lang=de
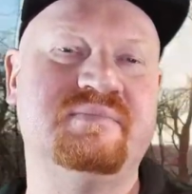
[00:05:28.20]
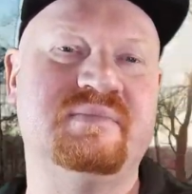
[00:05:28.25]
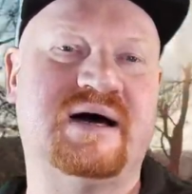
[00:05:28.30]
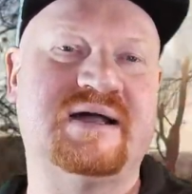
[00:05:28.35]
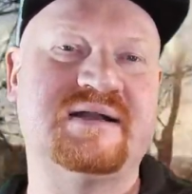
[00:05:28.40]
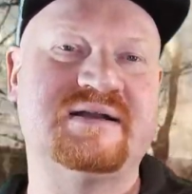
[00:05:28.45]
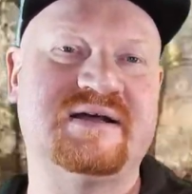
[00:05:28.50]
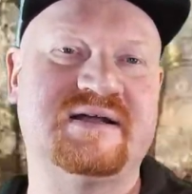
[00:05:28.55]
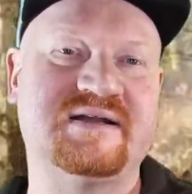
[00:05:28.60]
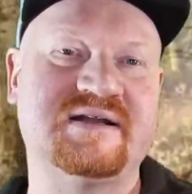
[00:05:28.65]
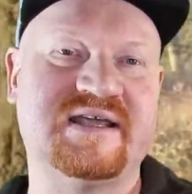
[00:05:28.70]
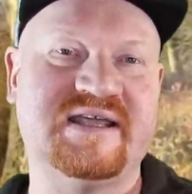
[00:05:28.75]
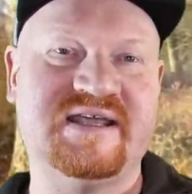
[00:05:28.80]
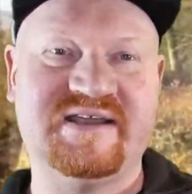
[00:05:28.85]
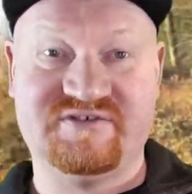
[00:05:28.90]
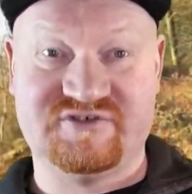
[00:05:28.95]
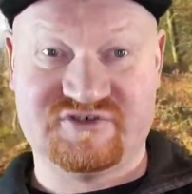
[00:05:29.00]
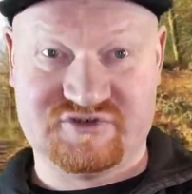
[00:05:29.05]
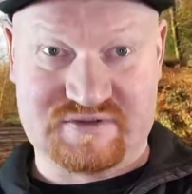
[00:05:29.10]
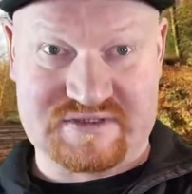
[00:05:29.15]
an, an
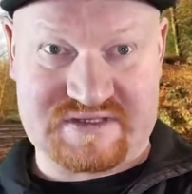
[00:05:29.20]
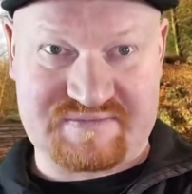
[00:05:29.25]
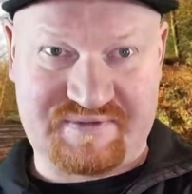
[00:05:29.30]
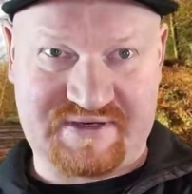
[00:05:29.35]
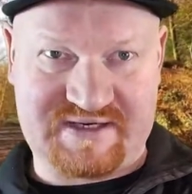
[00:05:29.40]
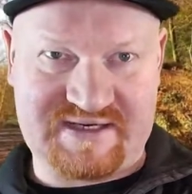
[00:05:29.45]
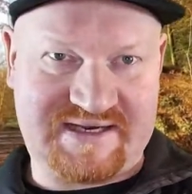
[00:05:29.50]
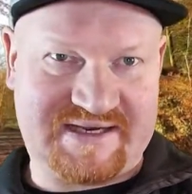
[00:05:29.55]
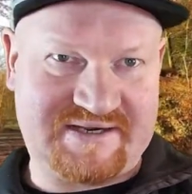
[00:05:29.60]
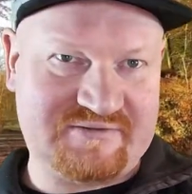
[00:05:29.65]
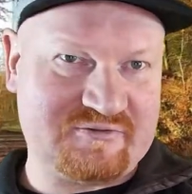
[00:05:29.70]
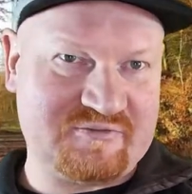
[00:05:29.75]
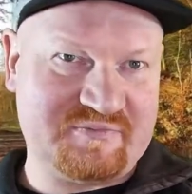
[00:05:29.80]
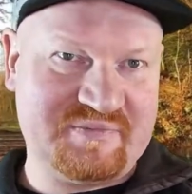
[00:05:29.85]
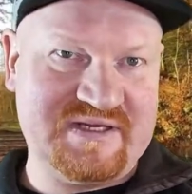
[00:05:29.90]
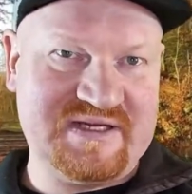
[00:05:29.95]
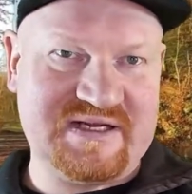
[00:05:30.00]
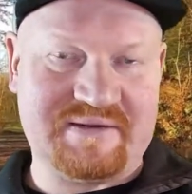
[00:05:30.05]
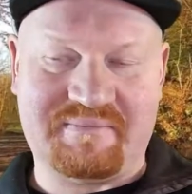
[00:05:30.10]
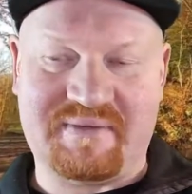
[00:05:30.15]
Regenschutzbekleidung und
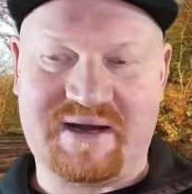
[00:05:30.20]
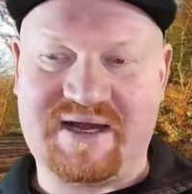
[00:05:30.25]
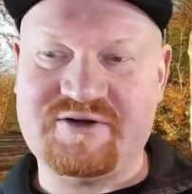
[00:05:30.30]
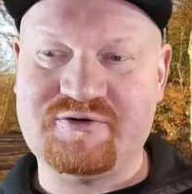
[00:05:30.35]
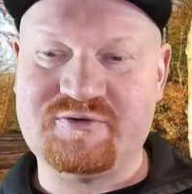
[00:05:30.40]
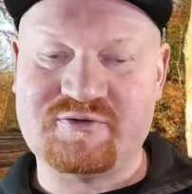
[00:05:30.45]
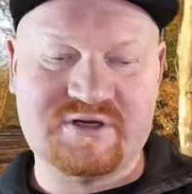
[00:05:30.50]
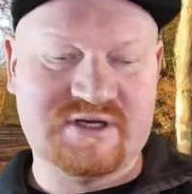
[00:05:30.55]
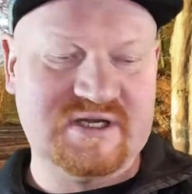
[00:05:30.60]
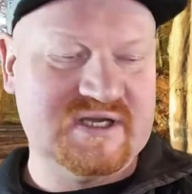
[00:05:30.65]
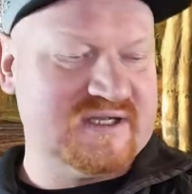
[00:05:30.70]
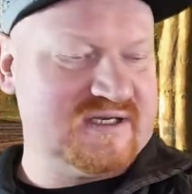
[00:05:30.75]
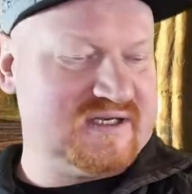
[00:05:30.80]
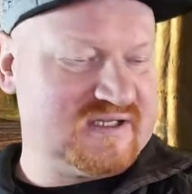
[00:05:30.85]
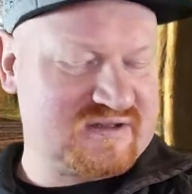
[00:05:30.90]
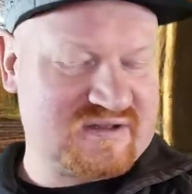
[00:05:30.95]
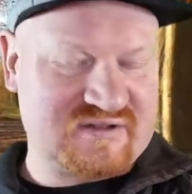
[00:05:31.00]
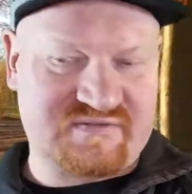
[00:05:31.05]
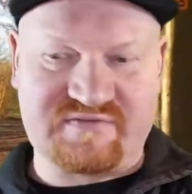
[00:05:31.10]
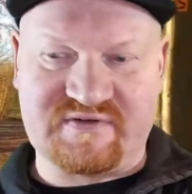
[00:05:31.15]
bin der Meinung,
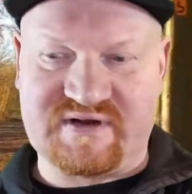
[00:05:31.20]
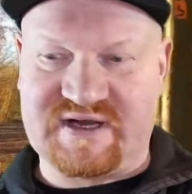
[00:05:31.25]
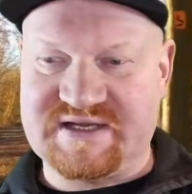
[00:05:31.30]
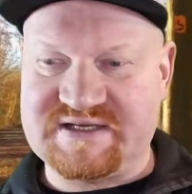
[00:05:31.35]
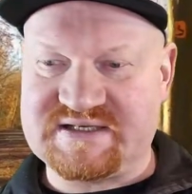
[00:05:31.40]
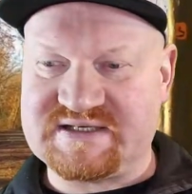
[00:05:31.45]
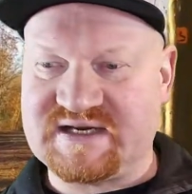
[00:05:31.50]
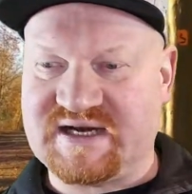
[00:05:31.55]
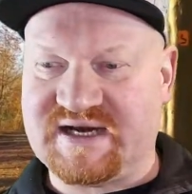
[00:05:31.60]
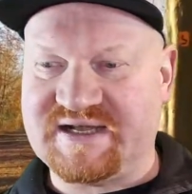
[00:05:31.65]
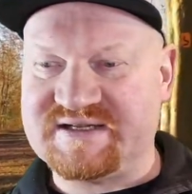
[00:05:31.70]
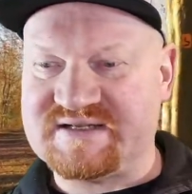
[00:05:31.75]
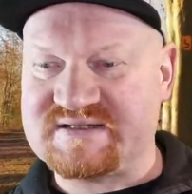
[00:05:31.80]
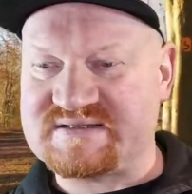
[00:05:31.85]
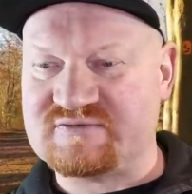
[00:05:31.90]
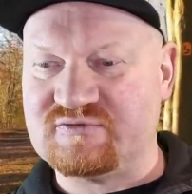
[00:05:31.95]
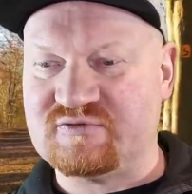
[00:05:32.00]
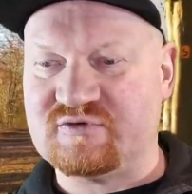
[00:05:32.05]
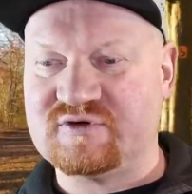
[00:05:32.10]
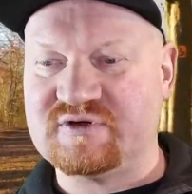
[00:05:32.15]
dass es vielleicht gar nicht
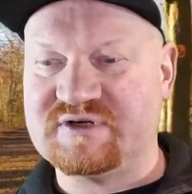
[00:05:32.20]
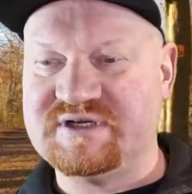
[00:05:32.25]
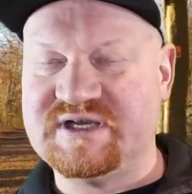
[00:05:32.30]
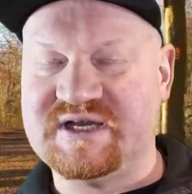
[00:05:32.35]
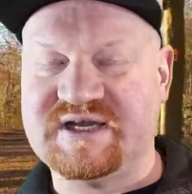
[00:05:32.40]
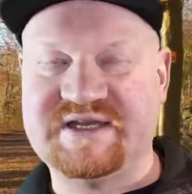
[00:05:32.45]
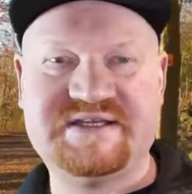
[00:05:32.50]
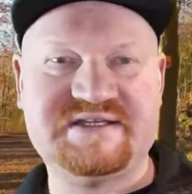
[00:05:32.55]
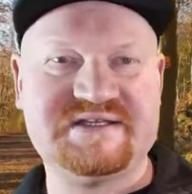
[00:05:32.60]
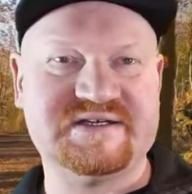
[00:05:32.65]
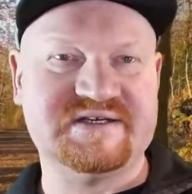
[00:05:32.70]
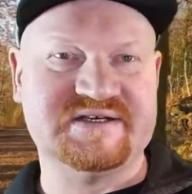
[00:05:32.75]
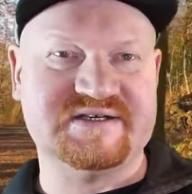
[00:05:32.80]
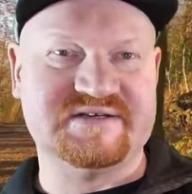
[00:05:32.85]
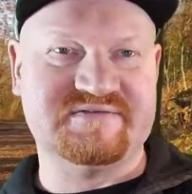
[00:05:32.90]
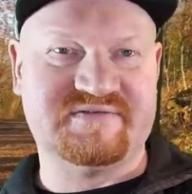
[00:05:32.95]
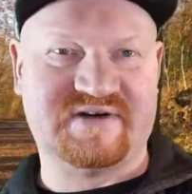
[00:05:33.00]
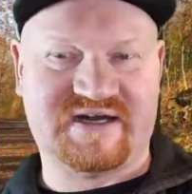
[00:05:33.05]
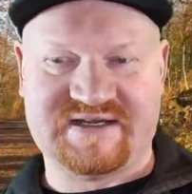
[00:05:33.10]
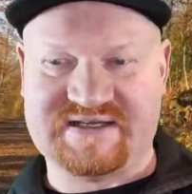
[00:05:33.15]
so die
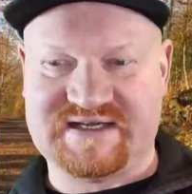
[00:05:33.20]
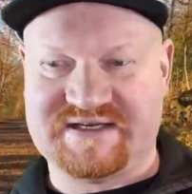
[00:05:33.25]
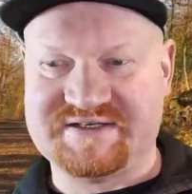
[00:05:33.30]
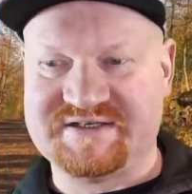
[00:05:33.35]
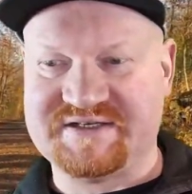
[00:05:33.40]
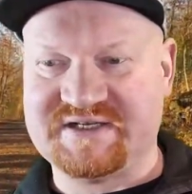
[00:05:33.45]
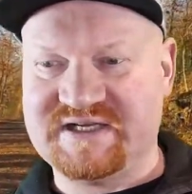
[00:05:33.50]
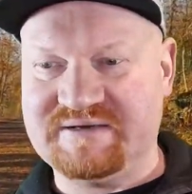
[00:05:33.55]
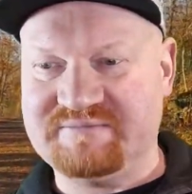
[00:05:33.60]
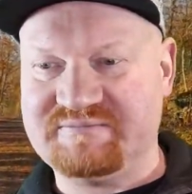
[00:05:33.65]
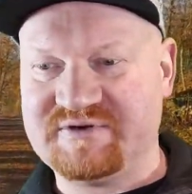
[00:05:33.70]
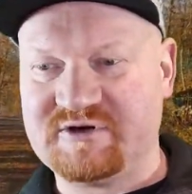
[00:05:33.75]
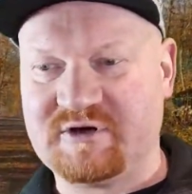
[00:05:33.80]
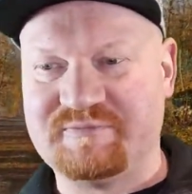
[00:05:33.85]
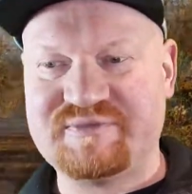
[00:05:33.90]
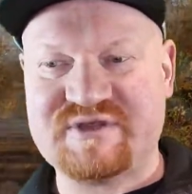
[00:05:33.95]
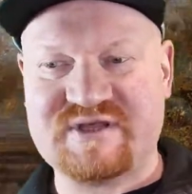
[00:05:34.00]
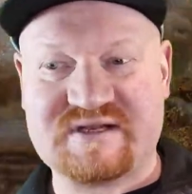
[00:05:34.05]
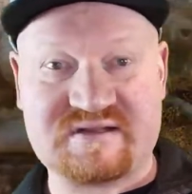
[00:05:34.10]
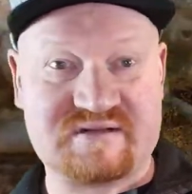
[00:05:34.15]
richtige Variante gibt.
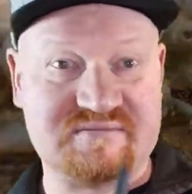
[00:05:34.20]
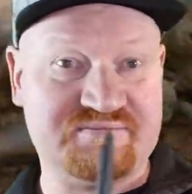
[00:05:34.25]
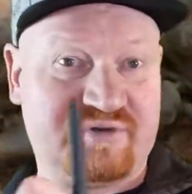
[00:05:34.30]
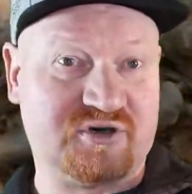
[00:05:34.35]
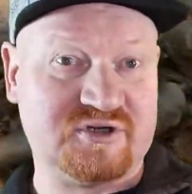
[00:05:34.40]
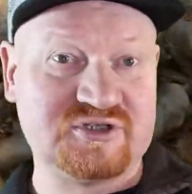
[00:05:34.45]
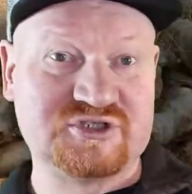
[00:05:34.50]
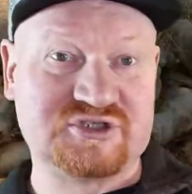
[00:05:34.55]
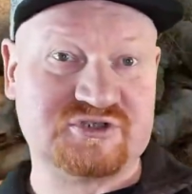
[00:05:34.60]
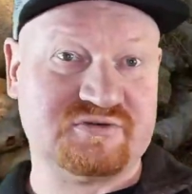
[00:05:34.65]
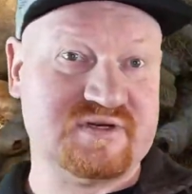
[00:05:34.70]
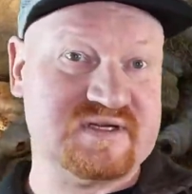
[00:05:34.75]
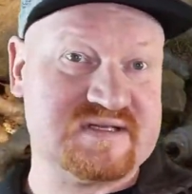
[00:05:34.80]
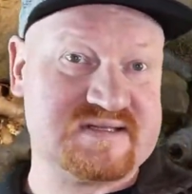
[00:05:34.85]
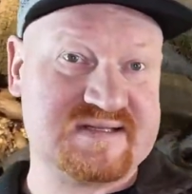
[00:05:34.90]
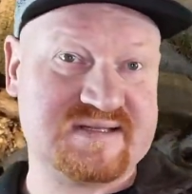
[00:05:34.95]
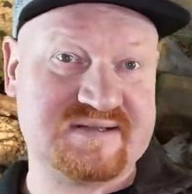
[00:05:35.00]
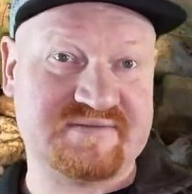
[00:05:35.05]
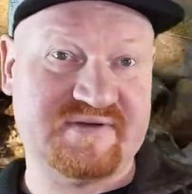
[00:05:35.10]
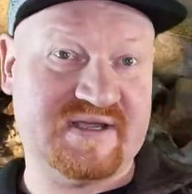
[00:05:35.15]
Ob es jetzt ein Poncho
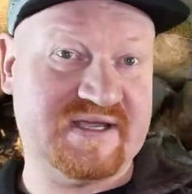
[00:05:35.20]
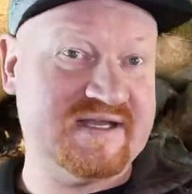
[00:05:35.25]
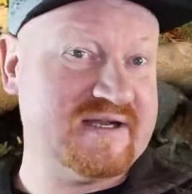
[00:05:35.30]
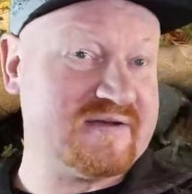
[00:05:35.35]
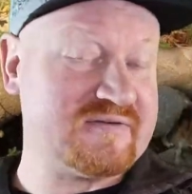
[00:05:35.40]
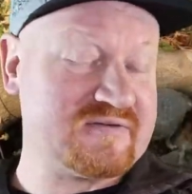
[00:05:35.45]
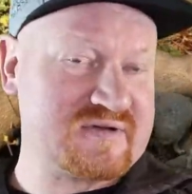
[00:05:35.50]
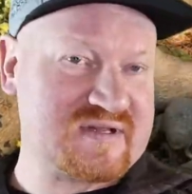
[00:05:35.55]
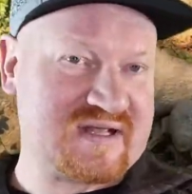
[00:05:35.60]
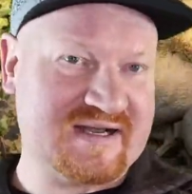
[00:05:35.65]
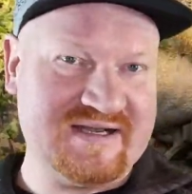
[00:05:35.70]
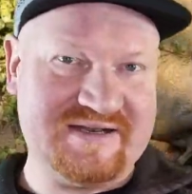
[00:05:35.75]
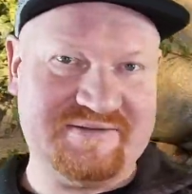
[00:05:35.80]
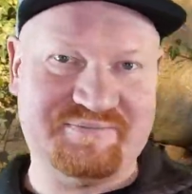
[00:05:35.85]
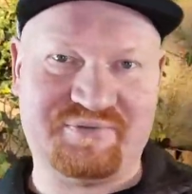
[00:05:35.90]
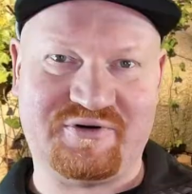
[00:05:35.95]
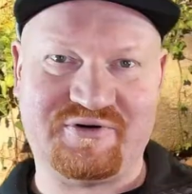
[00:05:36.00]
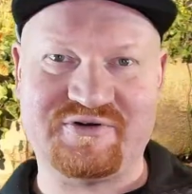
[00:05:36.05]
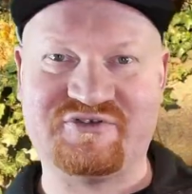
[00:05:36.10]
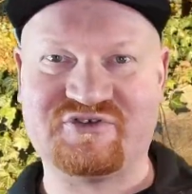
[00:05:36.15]
ist, wir erinnern uns an
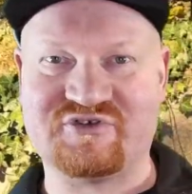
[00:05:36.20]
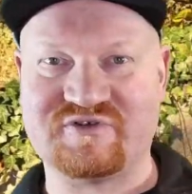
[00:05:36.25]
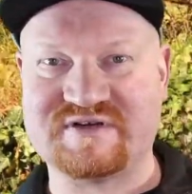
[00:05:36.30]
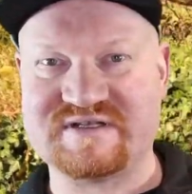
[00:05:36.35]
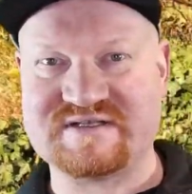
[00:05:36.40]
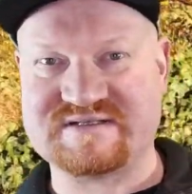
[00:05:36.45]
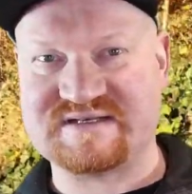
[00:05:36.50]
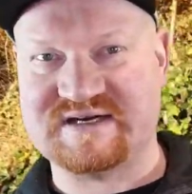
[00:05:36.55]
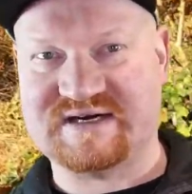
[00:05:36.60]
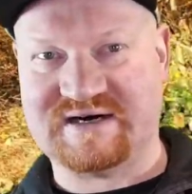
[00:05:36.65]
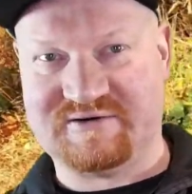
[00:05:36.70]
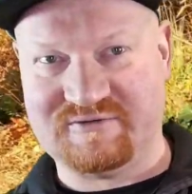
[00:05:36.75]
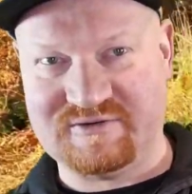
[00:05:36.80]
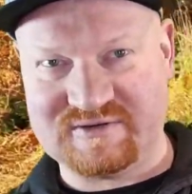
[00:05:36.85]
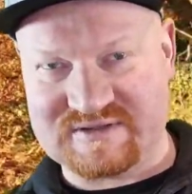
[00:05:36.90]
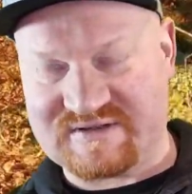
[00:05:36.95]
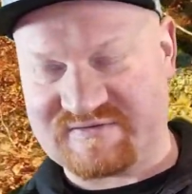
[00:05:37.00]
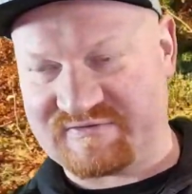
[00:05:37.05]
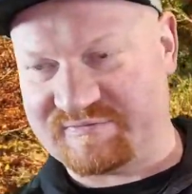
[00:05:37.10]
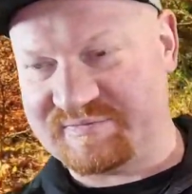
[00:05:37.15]
den Poncho des
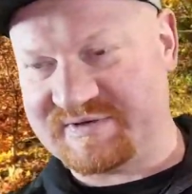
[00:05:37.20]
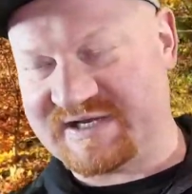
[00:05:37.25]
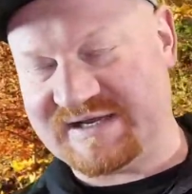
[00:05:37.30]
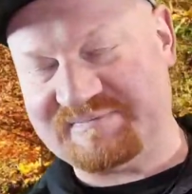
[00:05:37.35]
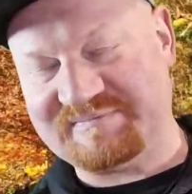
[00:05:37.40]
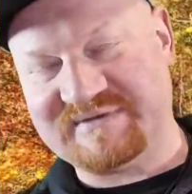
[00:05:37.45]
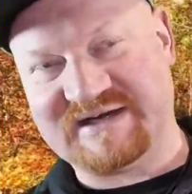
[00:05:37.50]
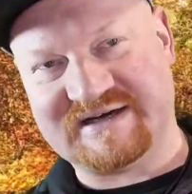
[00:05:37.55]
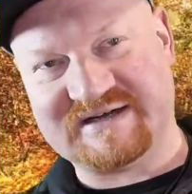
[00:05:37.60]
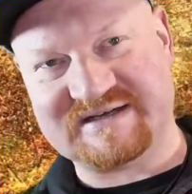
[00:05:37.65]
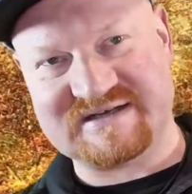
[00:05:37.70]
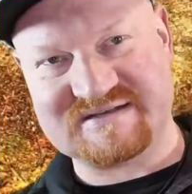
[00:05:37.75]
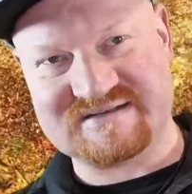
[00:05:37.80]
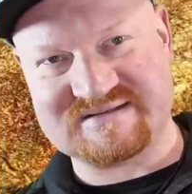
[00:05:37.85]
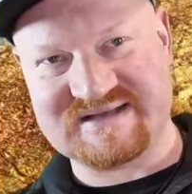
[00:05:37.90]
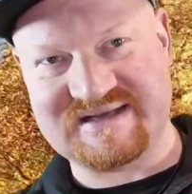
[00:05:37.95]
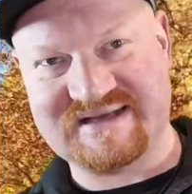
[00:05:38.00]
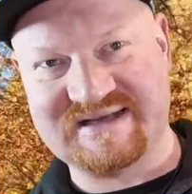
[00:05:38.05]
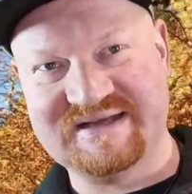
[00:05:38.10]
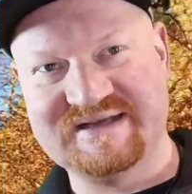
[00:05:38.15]
Grauens vom Chemnader
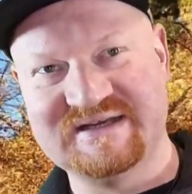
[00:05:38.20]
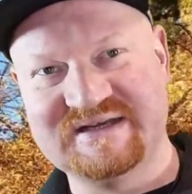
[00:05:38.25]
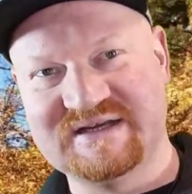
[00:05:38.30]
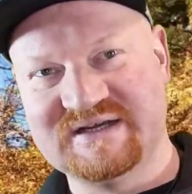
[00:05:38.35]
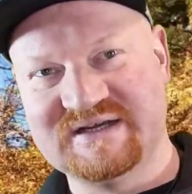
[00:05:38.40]
See